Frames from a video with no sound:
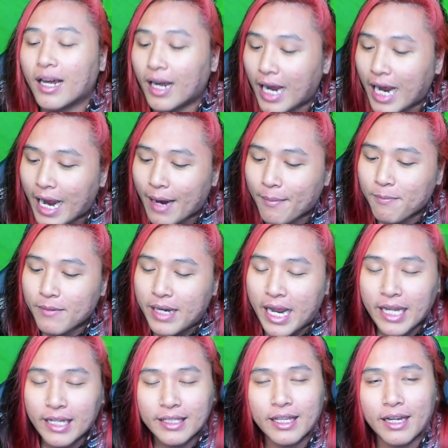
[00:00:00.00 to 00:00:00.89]

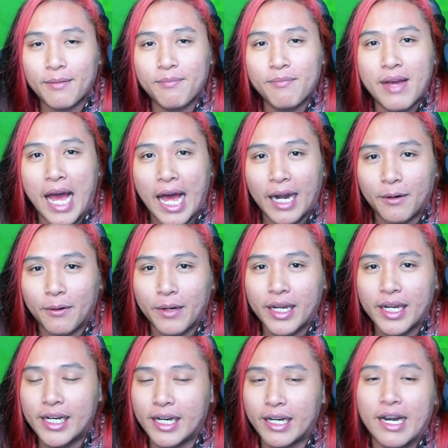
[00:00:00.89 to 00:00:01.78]
update terbaru
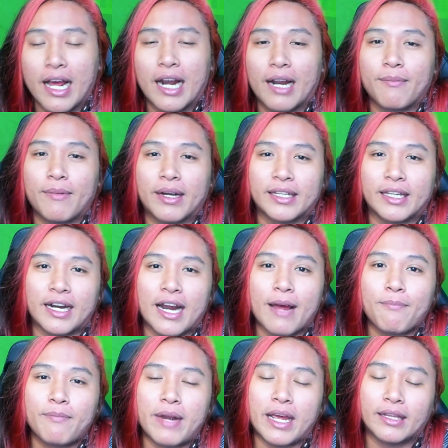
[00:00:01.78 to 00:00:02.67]
ini dalam artian
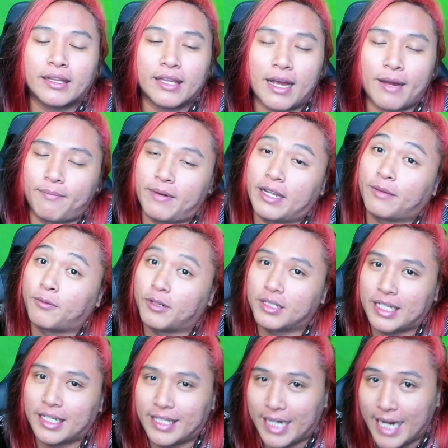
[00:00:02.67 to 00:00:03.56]
update update
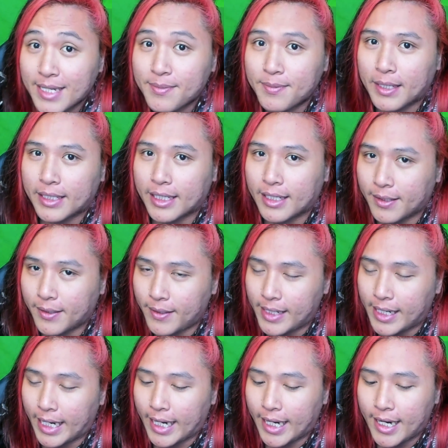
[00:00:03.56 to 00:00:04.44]
bursa transfer
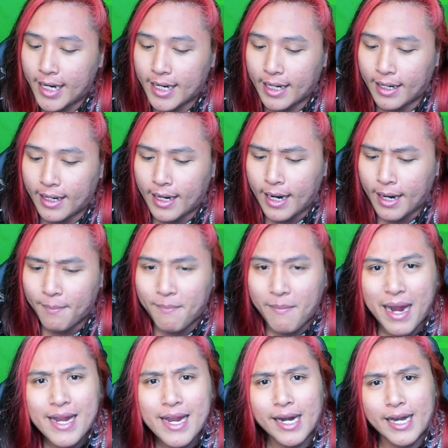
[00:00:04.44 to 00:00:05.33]
tentunya karena
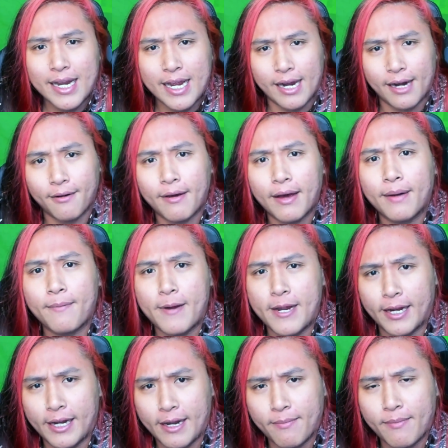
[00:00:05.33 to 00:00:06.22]
banyak nih yang keluar
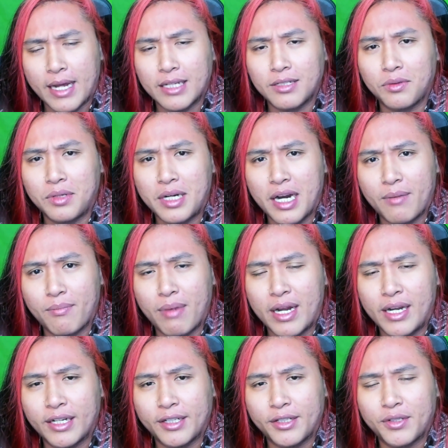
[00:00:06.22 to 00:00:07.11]
banyak yang masuk dan
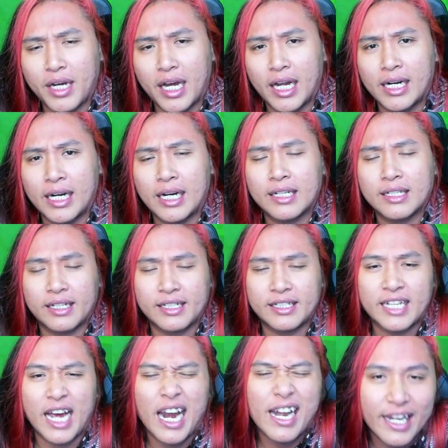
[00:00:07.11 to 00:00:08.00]
banyak juga hal-hal
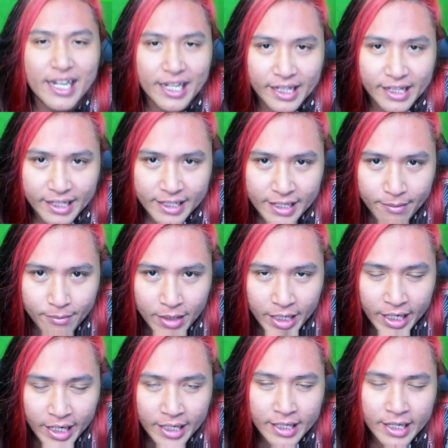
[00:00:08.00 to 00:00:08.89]
terjadi intinya
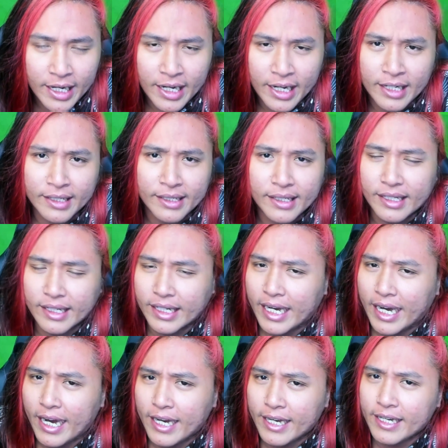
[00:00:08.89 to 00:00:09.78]
Blaya ya. dan
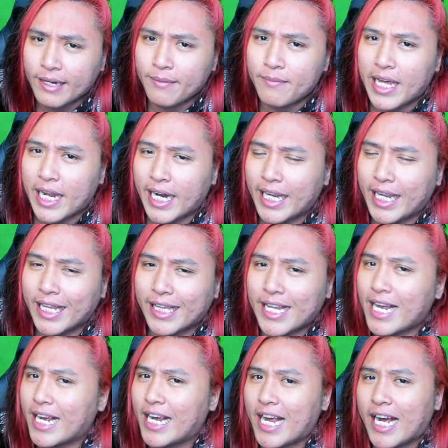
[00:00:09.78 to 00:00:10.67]
kayaknya biar kita
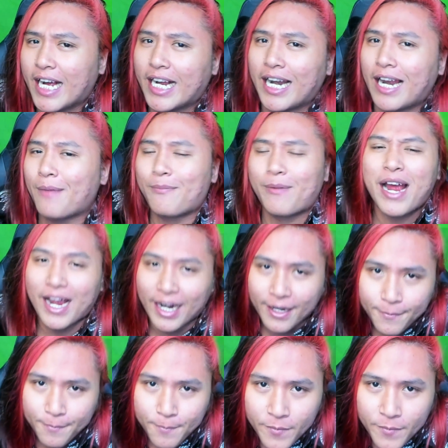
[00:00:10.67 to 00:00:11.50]
nggak kelamaan